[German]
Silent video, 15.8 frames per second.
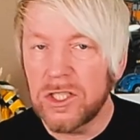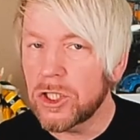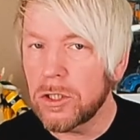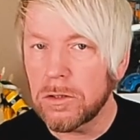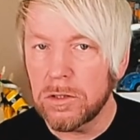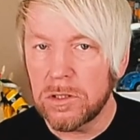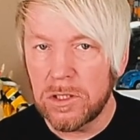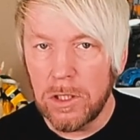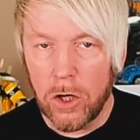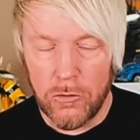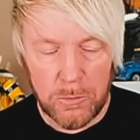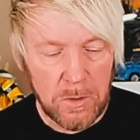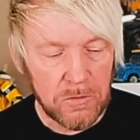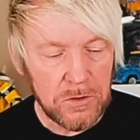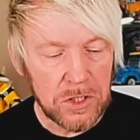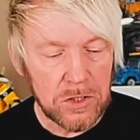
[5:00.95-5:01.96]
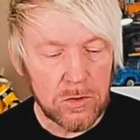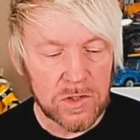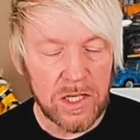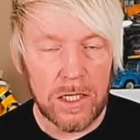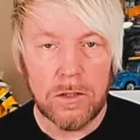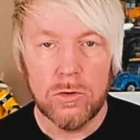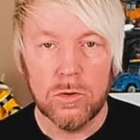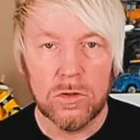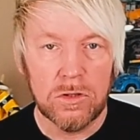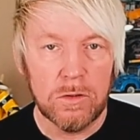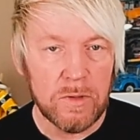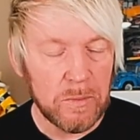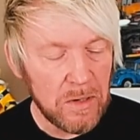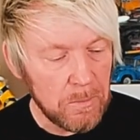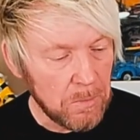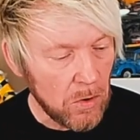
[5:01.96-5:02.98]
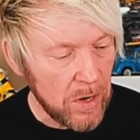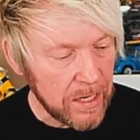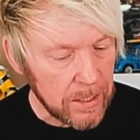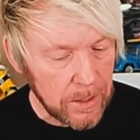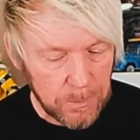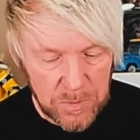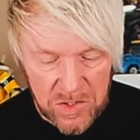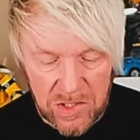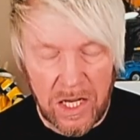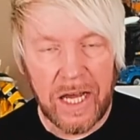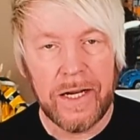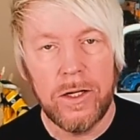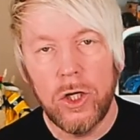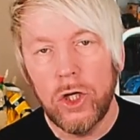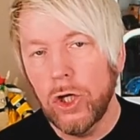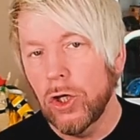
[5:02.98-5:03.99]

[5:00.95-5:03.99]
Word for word: Schaut euch die Aufbauvideos an, guckt nochmal beim Bauergebnis rein.